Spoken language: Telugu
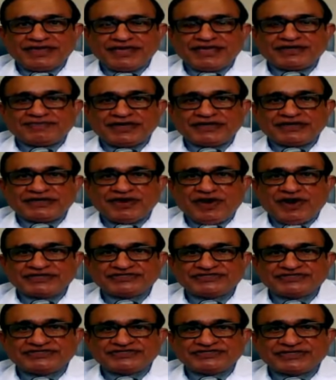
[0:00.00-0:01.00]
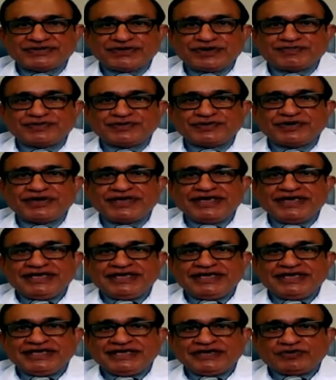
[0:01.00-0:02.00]
ఎయిర్ మనకు ఆక్సిజన్ ఉన్నప్పుడు
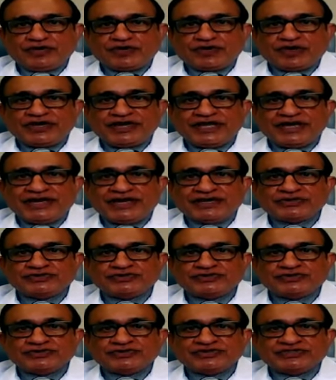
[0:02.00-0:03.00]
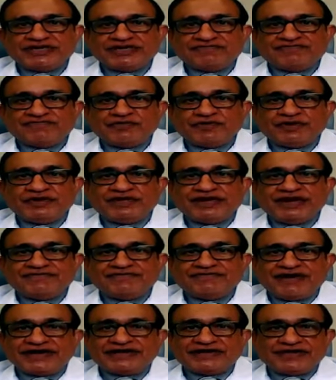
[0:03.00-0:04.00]
ఈ కరోనా లంగ్ చూస్తే
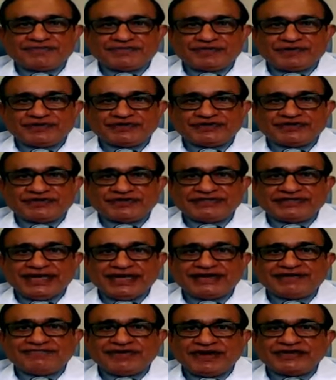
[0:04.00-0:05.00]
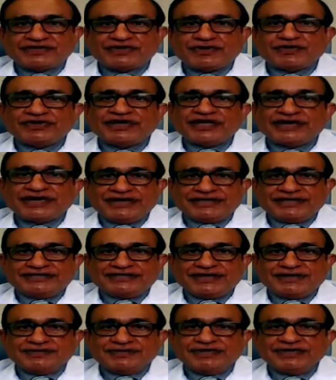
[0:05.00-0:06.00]
ఫుల్గా వైట్ అయిపోయి ఉంటుంది దాన్ని వైట్ అవుట్ లంగ్
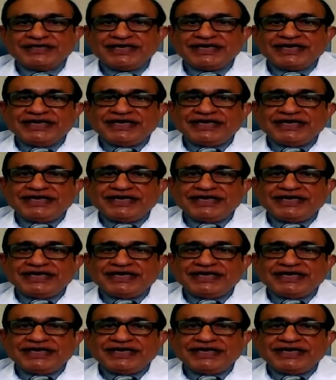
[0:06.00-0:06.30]
అంటాం